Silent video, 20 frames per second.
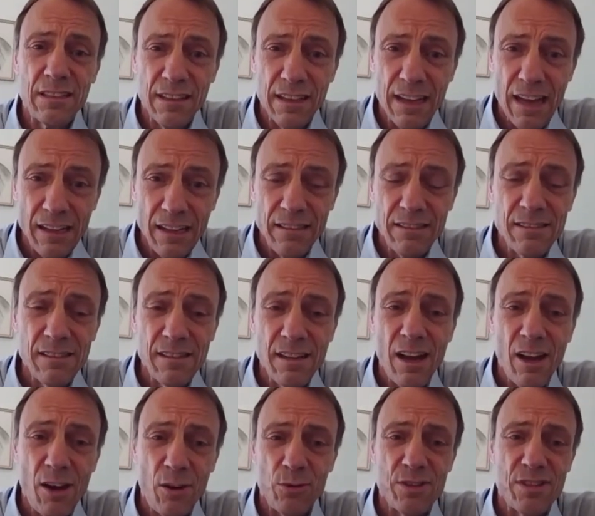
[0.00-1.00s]

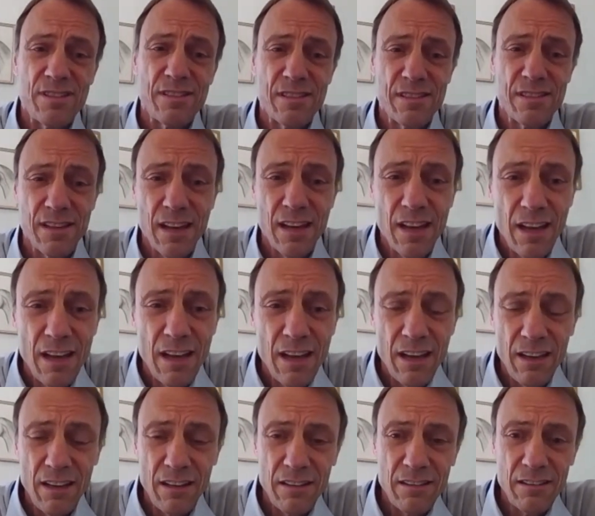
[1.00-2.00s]

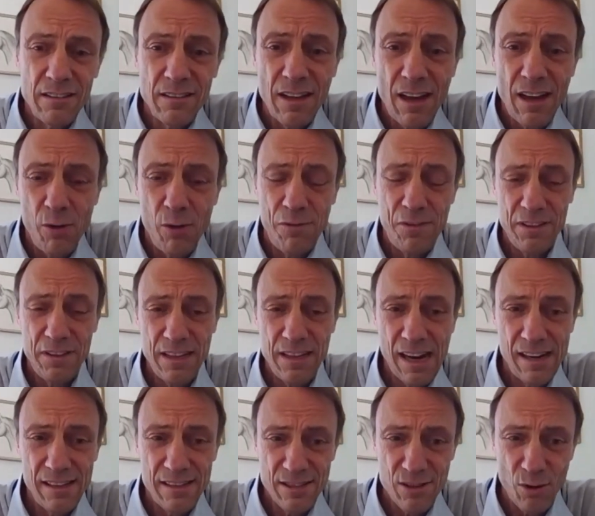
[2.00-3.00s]

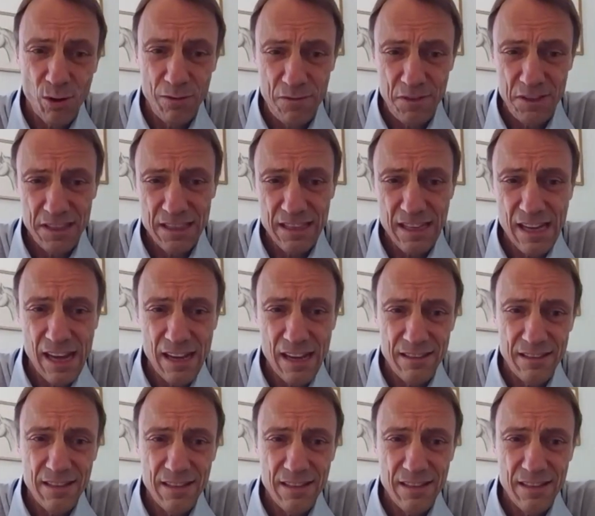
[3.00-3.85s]
Krankenhausaufenthaltshäufigkeit